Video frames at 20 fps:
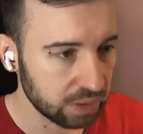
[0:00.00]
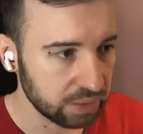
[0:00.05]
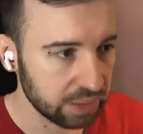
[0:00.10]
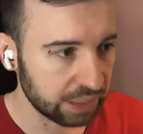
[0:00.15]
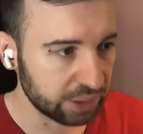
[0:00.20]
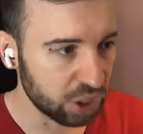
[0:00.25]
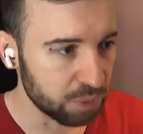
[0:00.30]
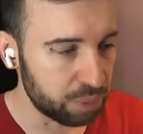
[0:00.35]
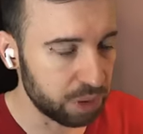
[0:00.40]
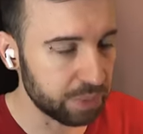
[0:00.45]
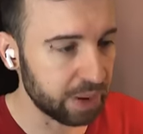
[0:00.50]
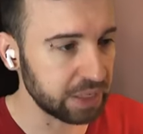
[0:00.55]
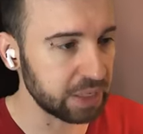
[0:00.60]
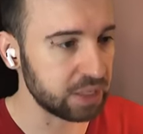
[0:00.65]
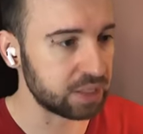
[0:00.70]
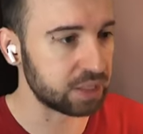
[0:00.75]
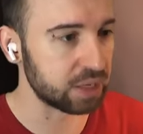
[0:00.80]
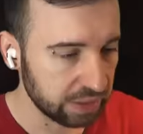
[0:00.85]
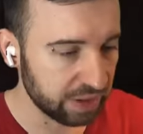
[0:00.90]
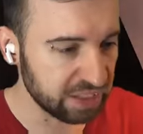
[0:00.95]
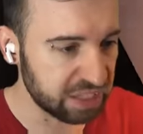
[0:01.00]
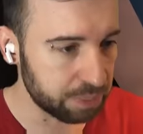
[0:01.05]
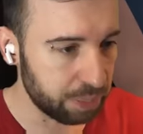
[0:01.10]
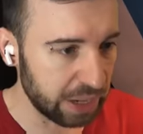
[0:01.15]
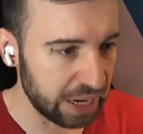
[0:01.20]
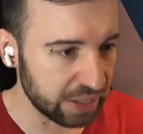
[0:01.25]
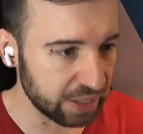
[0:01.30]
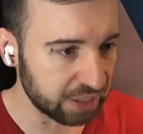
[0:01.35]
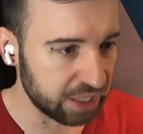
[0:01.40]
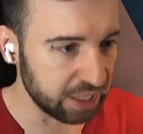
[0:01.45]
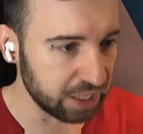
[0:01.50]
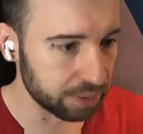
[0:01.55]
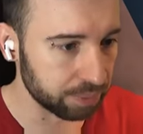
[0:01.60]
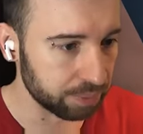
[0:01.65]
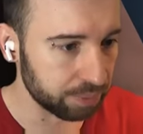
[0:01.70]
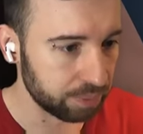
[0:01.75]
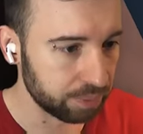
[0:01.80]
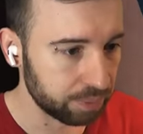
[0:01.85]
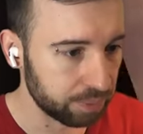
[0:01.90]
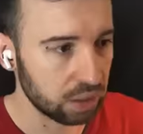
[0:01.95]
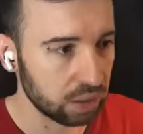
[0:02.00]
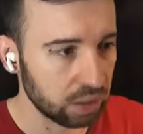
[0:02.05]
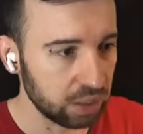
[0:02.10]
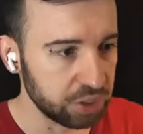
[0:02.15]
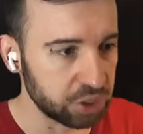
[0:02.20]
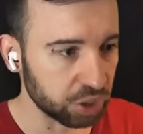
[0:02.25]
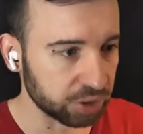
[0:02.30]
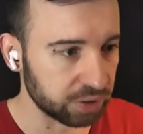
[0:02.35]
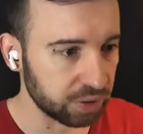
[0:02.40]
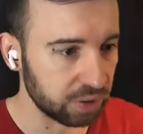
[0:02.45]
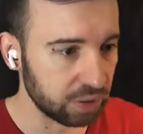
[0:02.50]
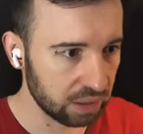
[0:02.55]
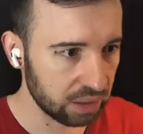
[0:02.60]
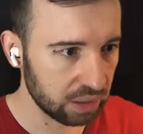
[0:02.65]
Надо ее приманить. Давайте Полина кинем. Идет.